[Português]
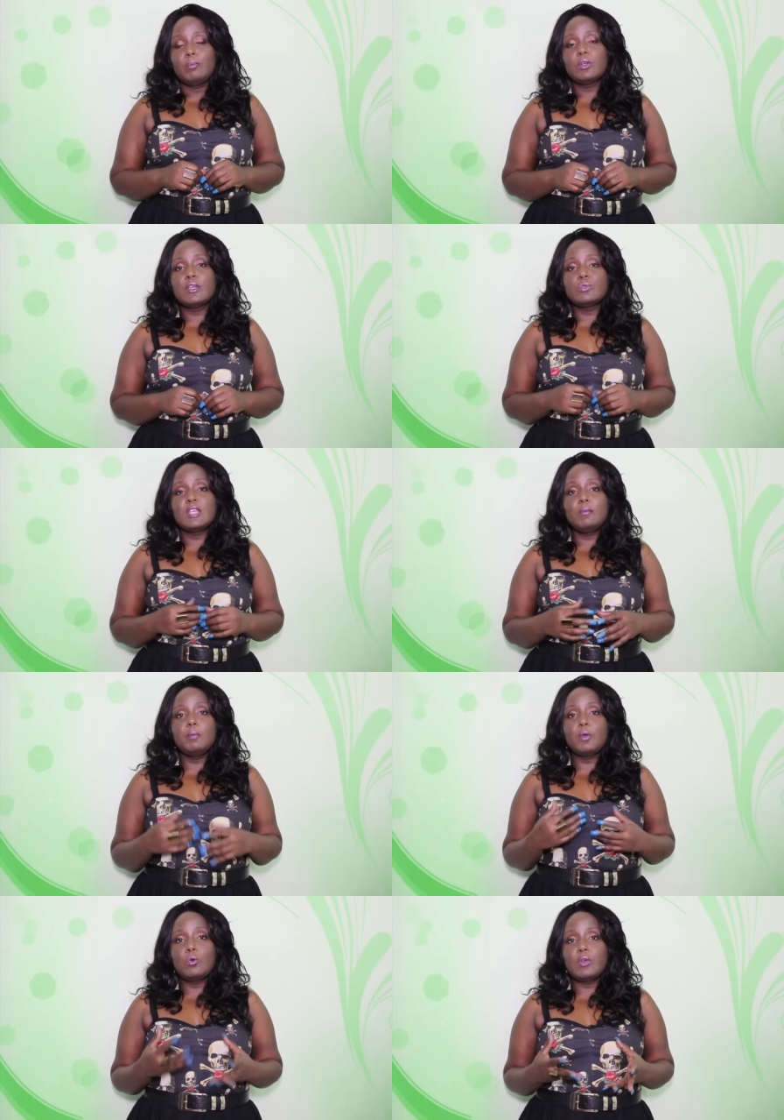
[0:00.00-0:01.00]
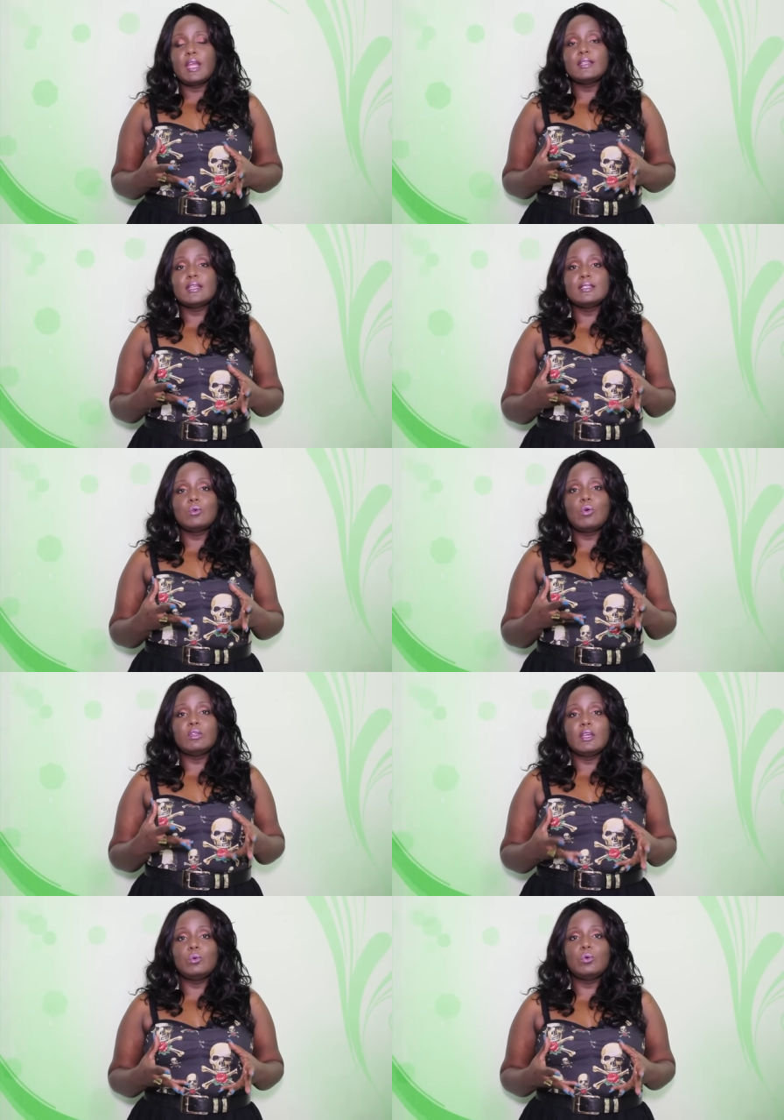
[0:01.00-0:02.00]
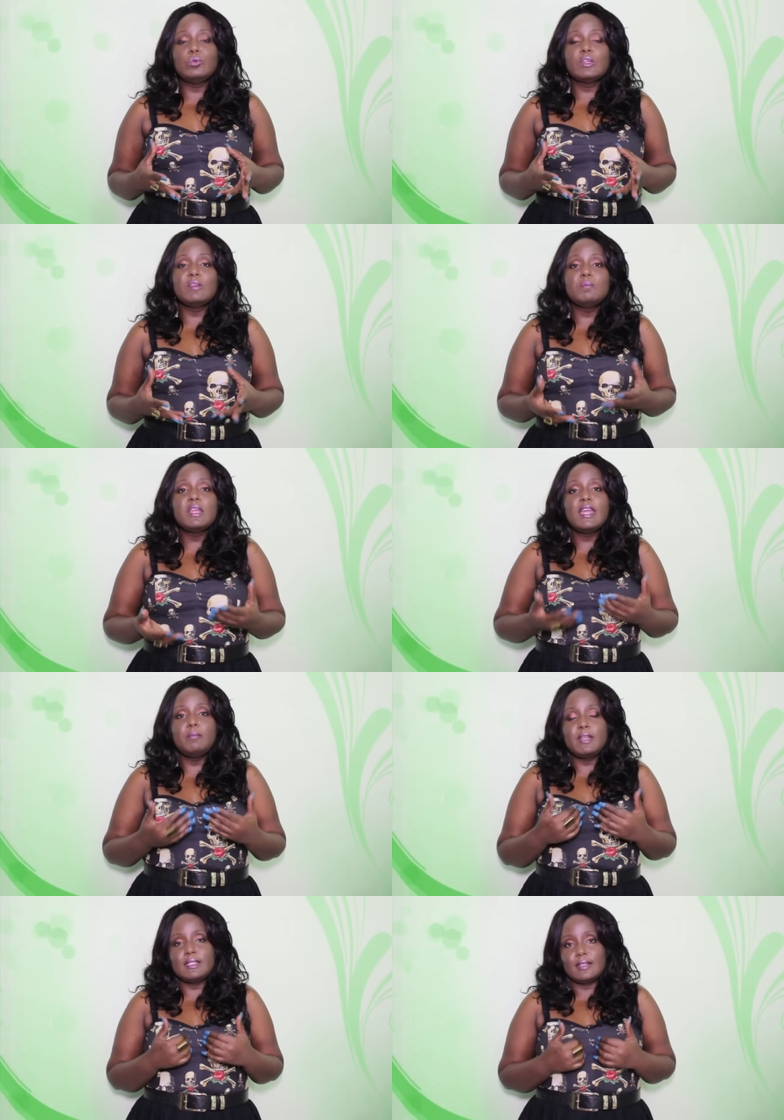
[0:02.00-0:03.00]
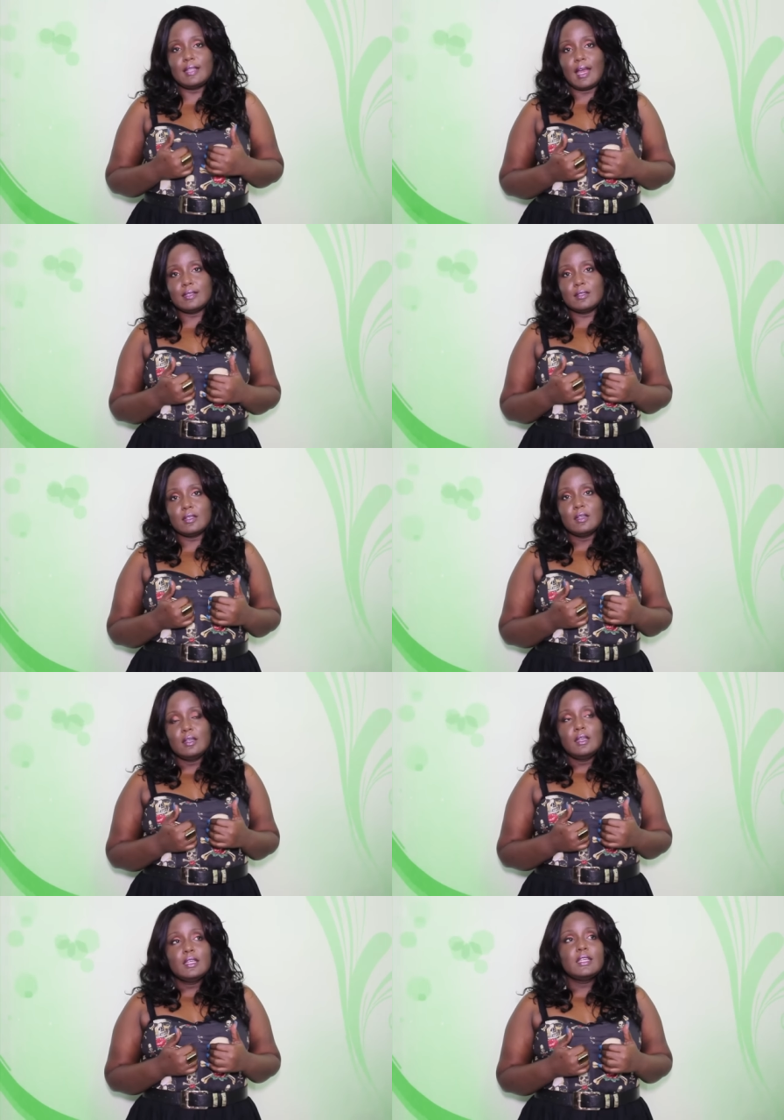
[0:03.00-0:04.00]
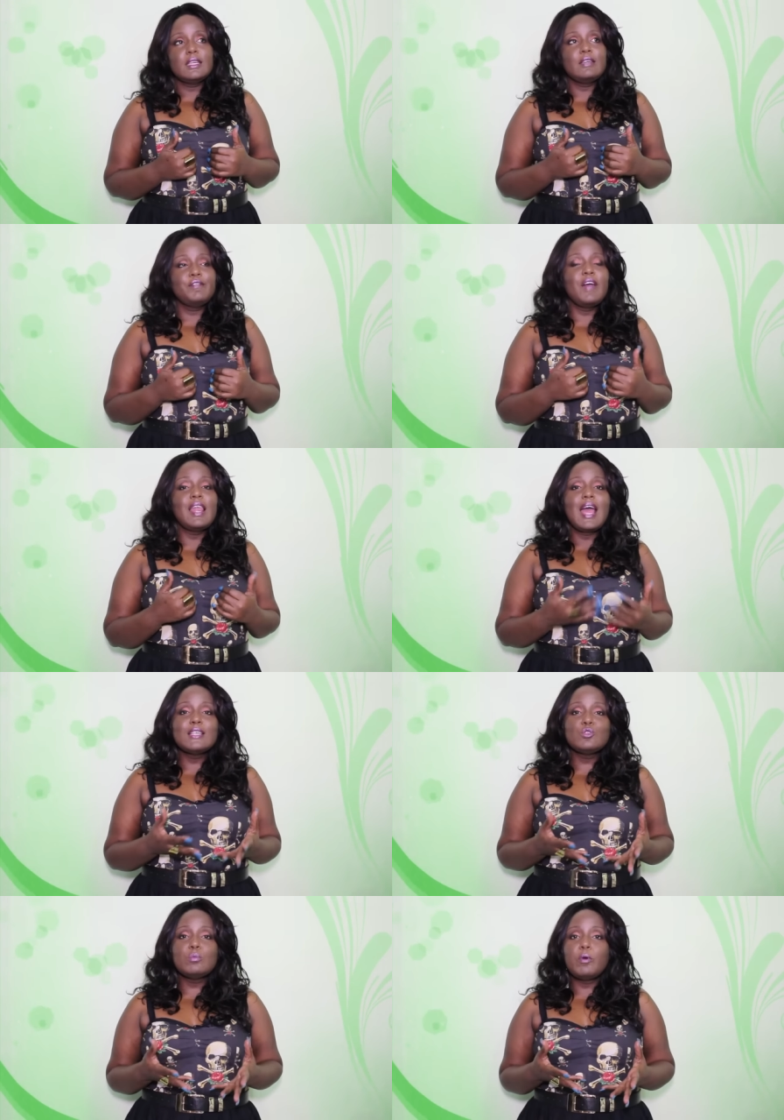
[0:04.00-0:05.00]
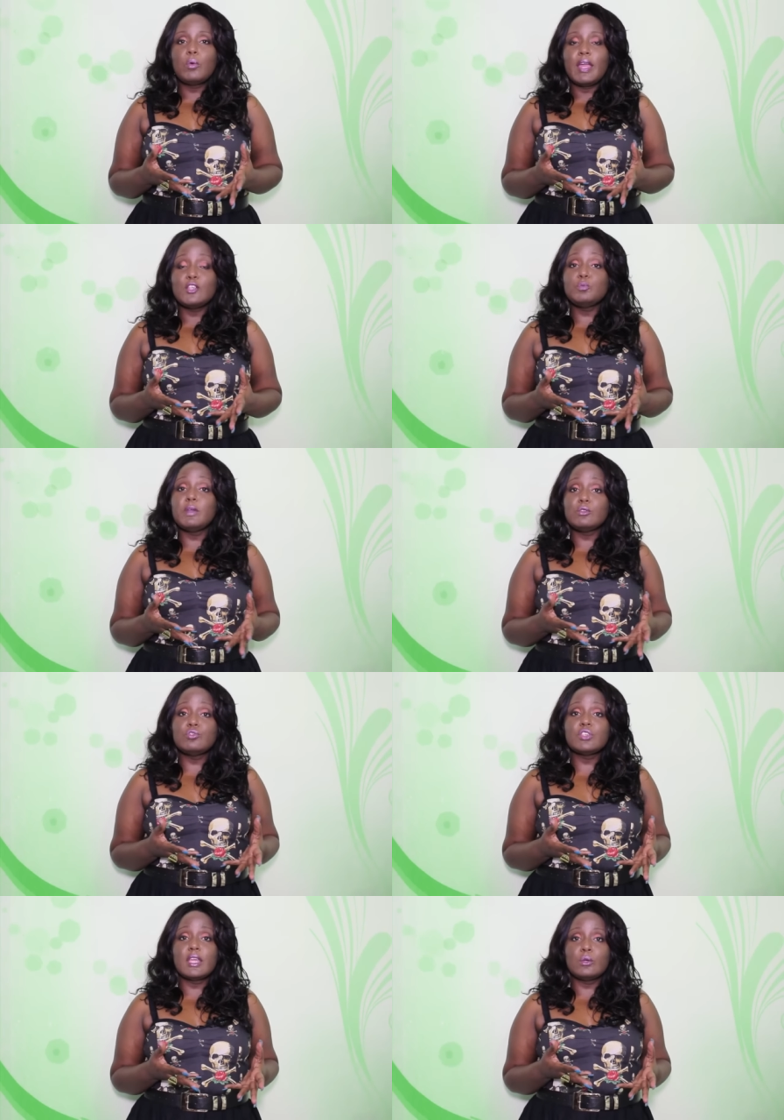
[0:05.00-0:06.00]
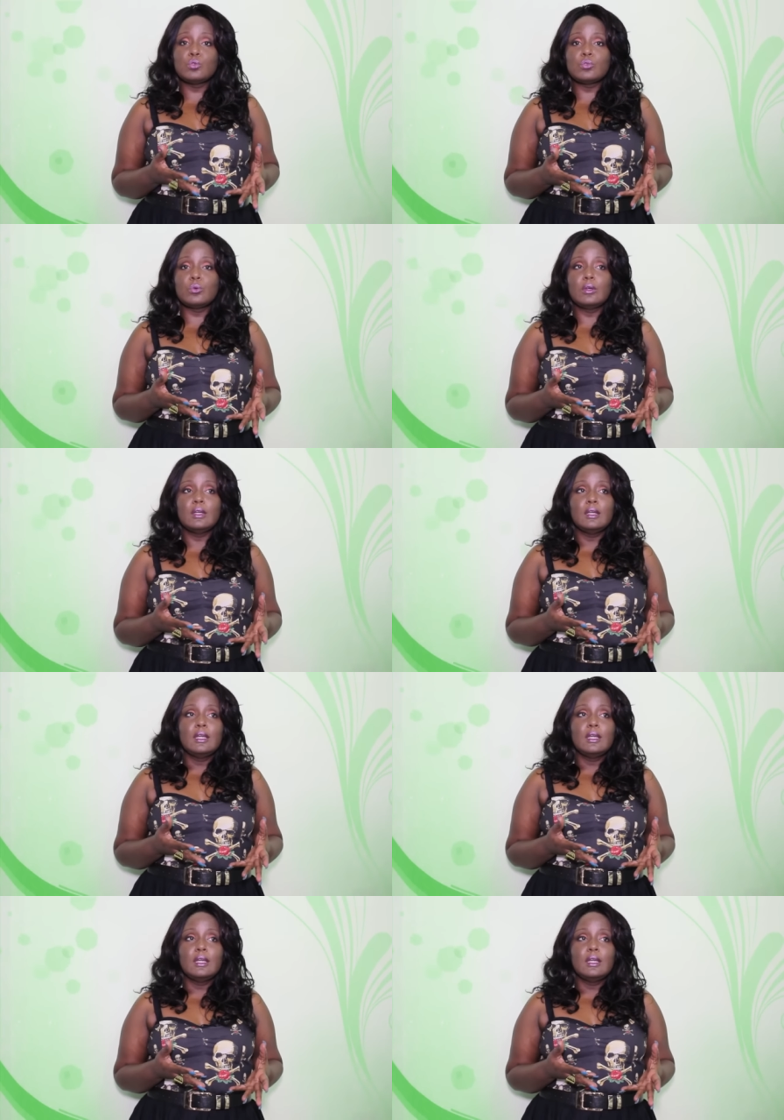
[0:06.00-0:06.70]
Porque eu sempre procurei trazer um conteúdo que me representasse, que falasse um pouco a respeito de quem eu sou.